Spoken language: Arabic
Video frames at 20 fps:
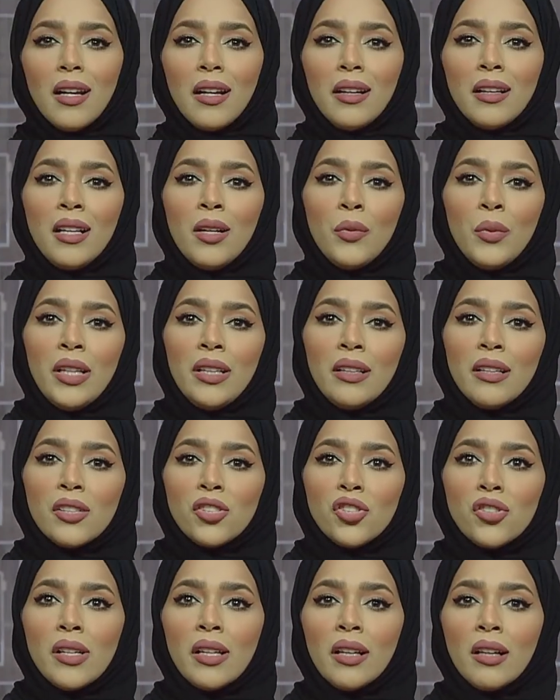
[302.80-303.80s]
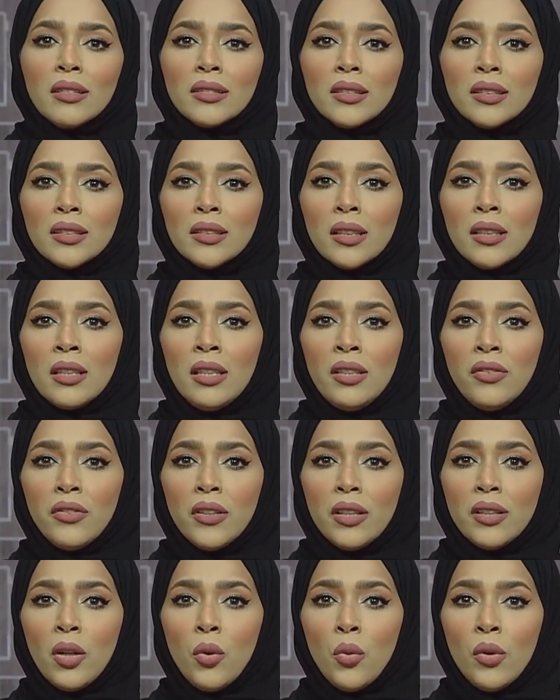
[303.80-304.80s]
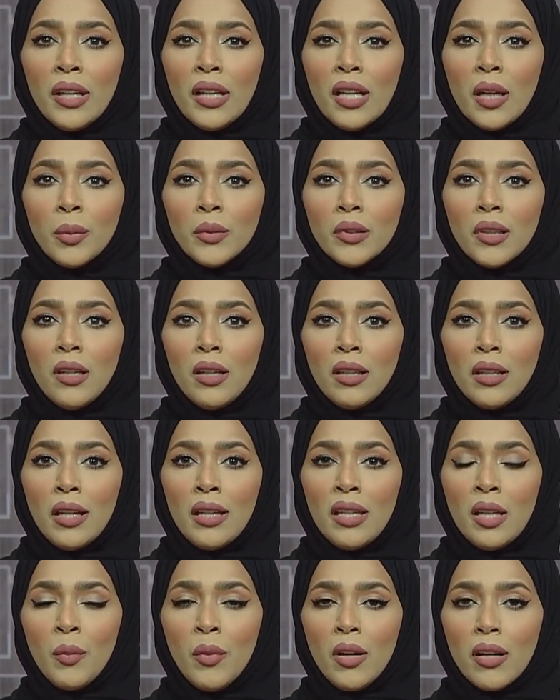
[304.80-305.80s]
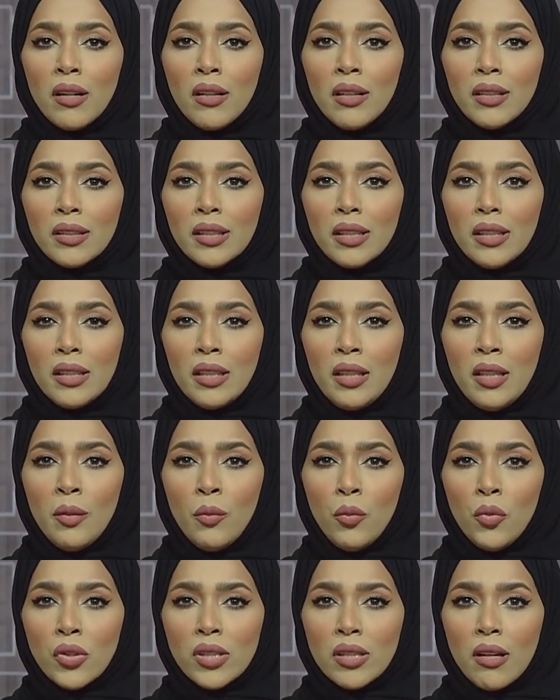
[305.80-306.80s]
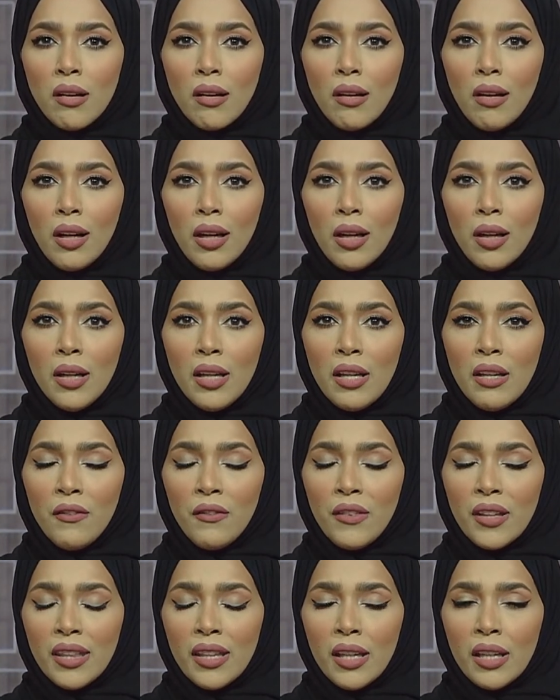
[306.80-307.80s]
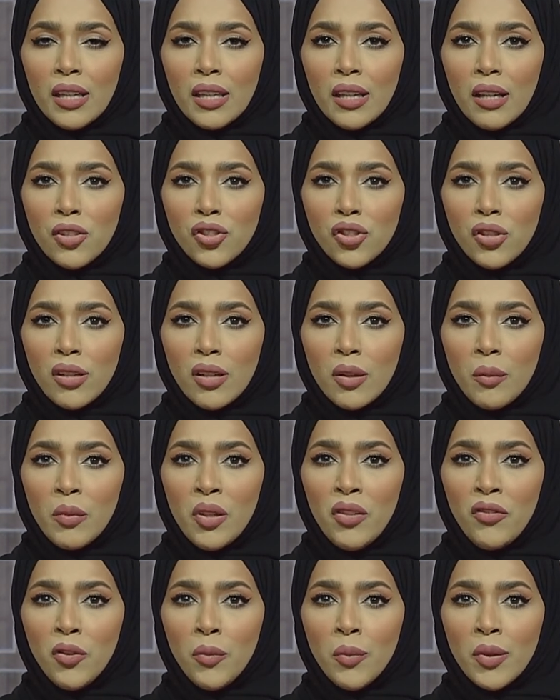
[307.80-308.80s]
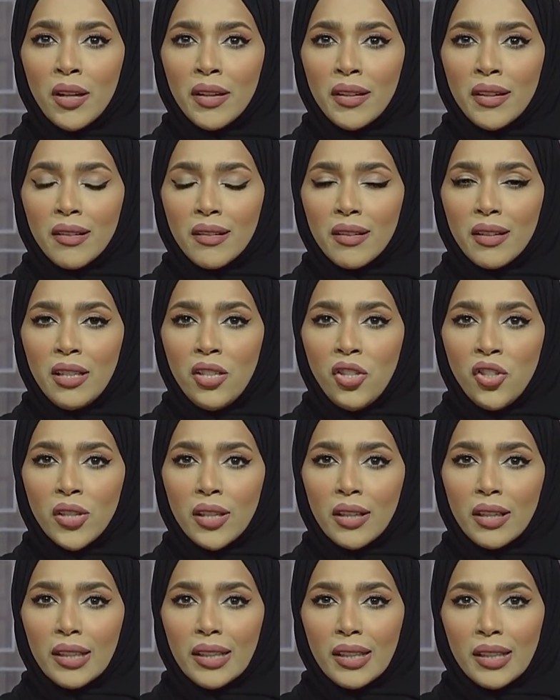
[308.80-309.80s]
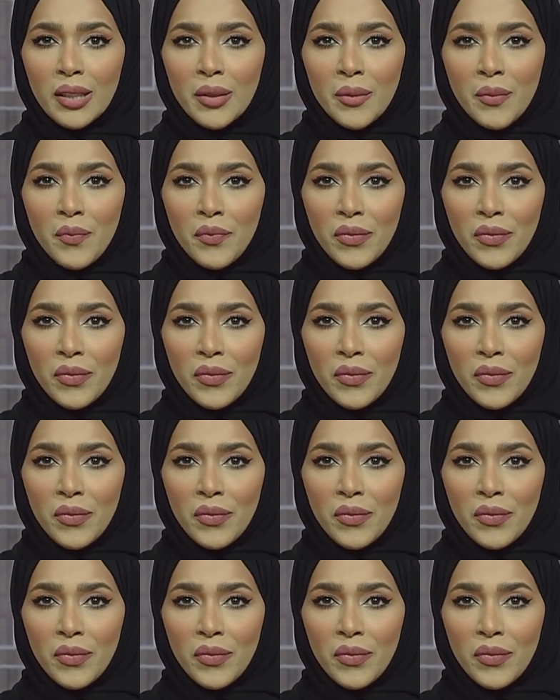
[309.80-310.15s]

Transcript: العناوين الشارقة تستضيف دوري أبطال الإمارات للمصارعة في الثالث عشر من فبراير الجاري